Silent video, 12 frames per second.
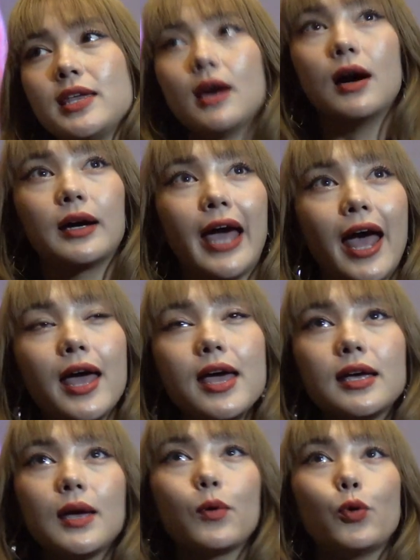nhờ cả
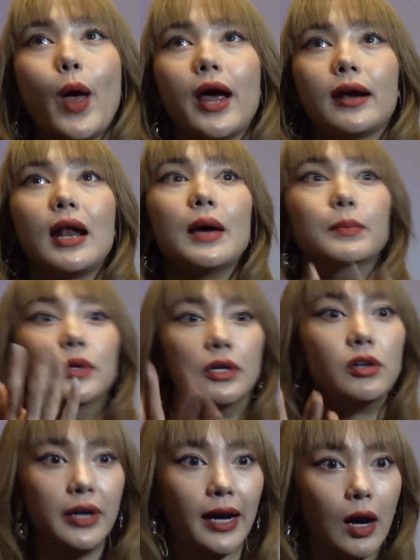ekip của đoàn ra là 10
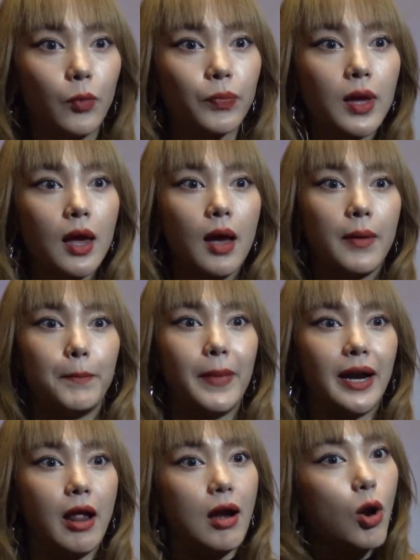người đàn ông
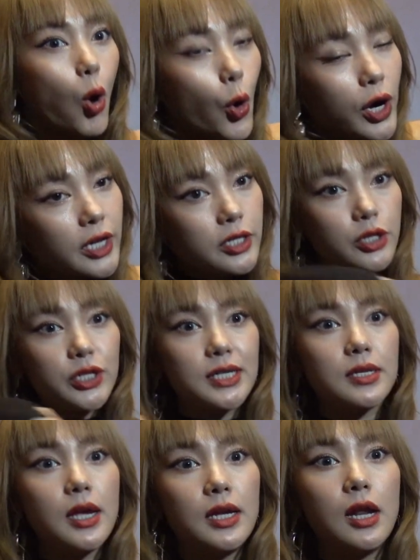mà để lôi cái chiếc
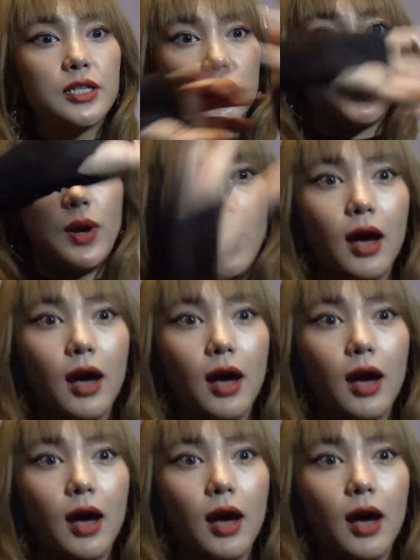Jackie lên xong mình